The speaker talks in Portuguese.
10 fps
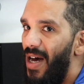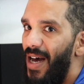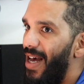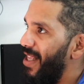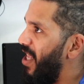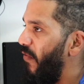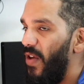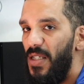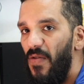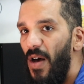uh,
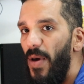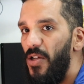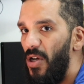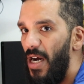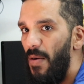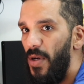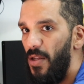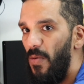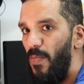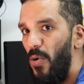defensivamente,
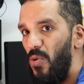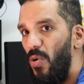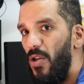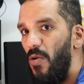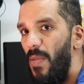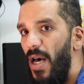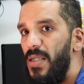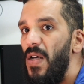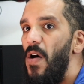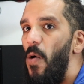acabando pontuando
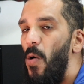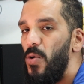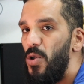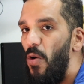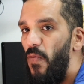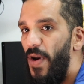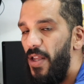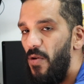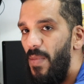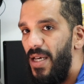mais ou sofrendo
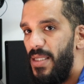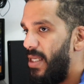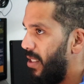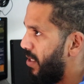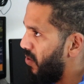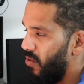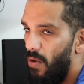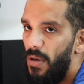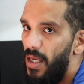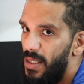sofrendo mais cestas,
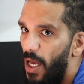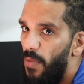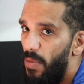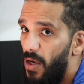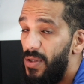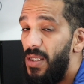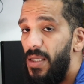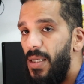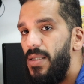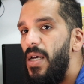ou quem sabe menos
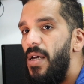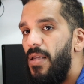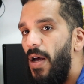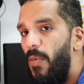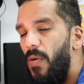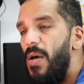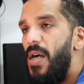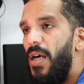cestas, tá bom?